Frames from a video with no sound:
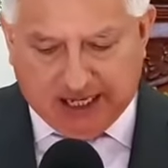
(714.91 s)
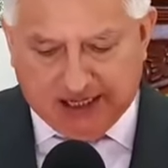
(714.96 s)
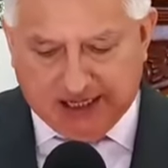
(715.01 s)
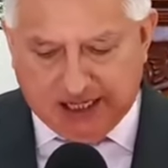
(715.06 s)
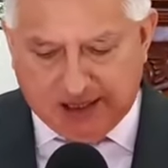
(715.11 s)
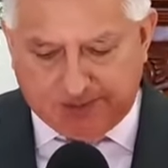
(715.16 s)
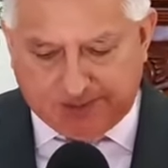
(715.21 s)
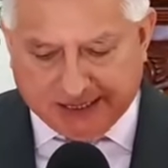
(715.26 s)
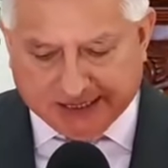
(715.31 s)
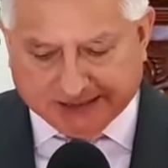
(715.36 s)
en
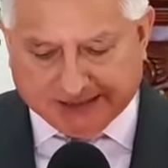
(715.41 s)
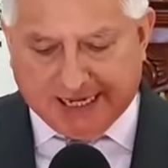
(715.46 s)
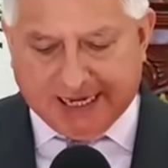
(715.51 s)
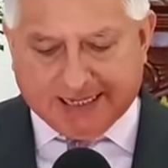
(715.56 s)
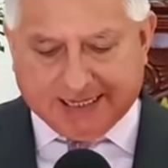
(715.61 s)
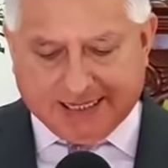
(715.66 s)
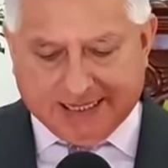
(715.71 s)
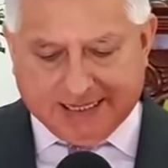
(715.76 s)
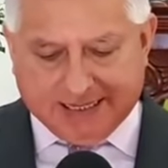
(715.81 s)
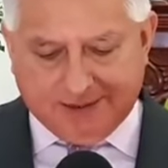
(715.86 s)
el
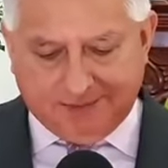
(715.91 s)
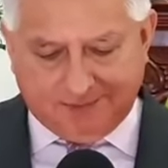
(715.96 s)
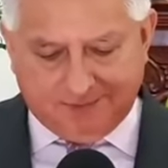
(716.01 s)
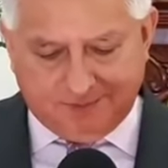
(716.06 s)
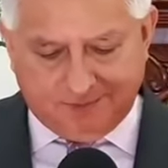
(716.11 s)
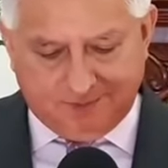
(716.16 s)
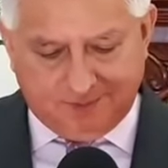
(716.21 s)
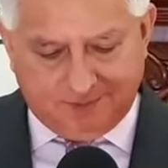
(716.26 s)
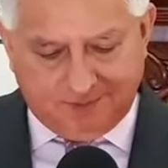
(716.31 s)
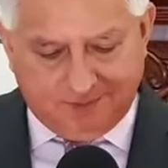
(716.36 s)
pasaje
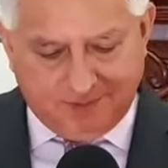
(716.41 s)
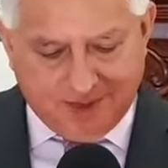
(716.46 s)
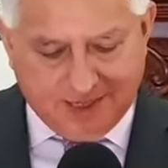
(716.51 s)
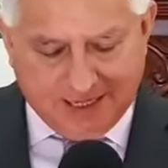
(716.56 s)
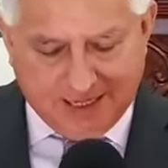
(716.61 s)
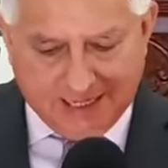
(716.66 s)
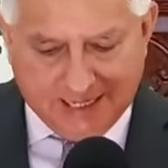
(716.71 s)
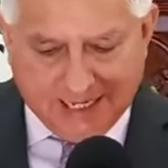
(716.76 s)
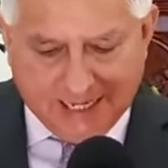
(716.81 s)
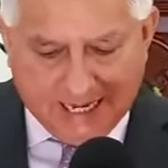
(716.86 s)

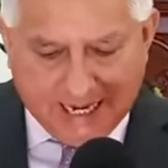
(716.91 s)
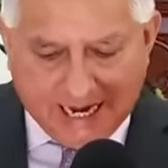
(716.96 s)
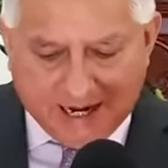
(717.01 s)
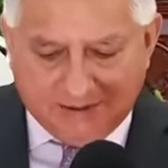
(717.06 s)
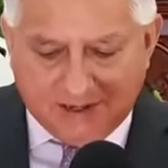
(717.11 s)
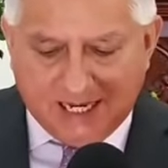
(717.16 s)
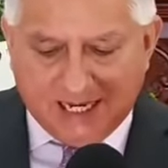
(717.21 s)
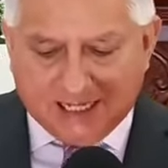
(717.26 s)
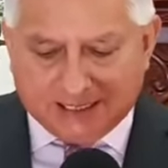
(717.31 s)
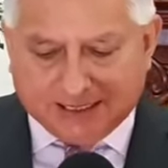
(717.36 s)

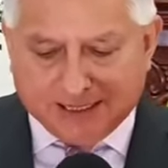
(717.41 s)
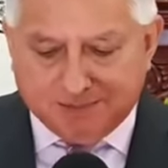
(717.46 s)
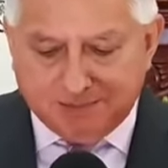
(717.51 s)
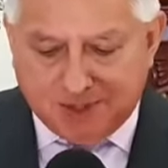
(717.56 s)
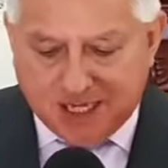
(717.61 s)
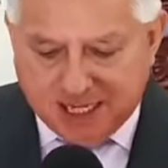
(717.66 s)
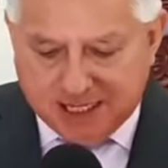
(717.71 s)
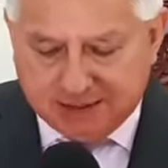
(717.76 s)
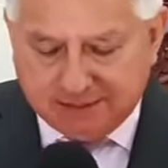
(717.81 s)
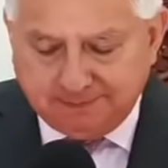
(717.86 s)
había
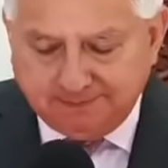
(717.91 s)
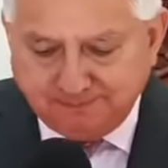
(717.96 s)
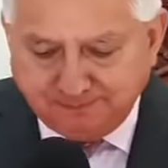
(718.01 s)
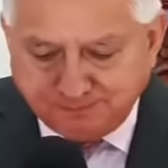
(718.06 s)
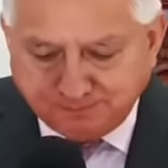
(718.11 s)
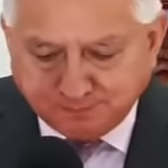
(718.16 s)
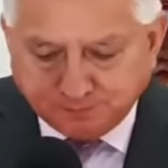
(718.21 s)
también